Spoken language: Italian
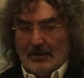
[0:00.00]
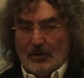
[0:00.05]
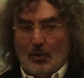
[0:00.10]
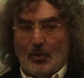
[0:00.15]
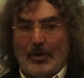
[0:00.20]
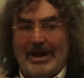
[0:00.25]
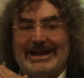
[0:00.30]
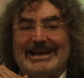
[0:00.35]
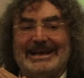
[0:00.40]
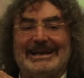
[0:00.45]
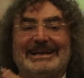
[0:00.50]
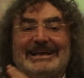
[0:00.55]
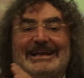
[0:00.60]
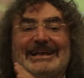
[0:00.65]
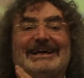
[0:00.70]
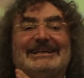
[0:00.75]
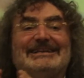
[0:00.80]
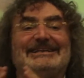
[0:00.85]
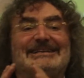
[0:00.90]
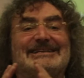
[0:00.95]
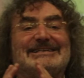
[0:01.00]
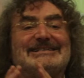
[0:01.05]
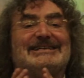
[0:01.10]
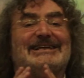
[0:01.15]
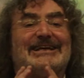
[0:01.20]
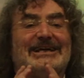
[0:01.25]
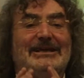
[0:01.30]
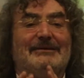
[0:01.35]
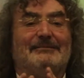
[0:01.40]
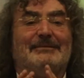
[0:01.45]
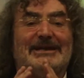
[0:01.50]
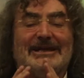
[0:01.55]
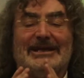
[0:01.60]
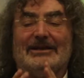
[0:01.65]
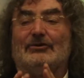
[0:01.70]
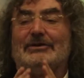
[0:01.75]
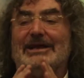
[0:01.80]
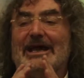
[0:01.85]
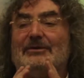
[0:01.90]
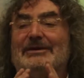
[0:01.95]
Quella linea di discrimine
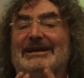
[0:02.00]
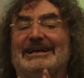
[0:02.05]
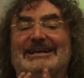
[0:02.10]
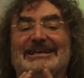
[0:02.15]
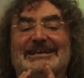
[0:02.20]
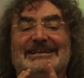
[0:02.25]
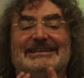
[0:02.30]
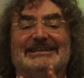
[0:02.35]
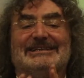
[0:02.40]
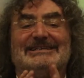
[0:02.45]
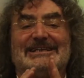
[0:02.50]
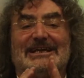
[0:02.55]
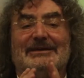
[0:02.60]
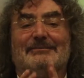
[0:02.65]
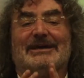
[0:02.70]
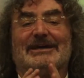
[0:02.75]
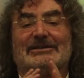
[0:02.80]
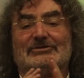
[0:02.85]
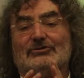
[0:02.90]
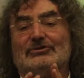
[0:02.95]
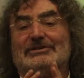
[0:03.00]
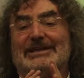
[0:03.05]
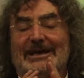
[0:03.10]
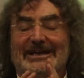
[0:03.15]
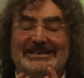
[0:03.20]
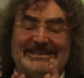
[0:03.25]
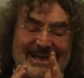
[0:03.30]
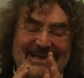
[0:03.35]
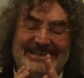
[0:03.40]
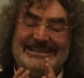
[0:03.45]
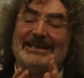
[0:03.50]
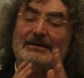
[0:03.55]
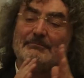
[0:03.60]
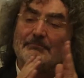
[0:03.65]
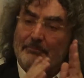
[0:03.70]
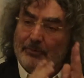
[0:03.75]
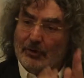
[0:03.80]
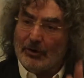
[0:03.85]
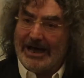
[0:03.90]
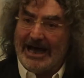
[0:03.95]
non è una linea di discrimine soltanto, sì è
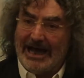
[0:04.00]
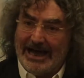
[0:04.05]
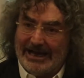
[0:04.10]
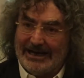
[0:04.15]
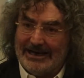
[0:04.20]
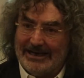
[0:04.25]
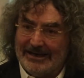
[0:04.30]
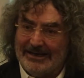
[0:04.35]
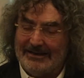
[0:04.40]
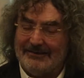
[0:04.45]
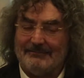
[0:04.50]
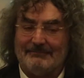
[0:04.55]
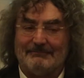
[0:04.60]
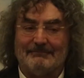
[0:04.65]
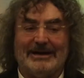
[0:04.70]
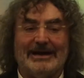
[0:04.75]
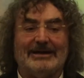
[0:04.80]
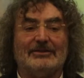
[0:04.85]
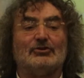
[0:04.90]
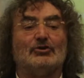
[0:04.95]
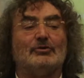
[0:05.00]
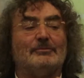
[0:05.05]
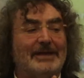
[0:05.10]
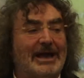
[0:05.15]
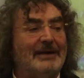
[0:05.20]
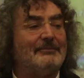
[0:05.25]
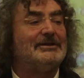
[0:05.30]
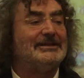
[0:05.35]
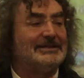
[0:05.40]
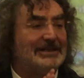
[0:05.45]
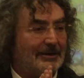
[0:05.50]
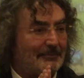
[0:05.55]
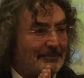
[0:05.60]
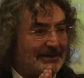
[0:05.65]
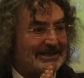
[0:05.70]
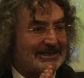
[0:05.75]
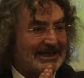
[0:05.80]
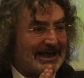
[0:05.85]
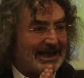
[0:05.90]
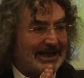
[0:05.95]
temporale, ma dobbiamo
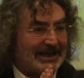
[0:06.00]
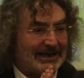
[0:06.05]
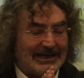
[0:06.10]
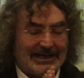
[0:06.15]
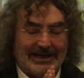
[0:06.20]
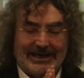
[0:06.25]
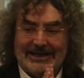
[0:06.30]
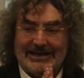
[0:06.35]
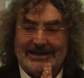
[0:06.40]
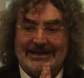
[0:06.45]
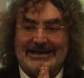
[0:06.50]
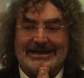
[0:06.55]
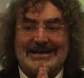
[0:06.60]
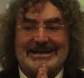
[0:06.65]
interpretarla.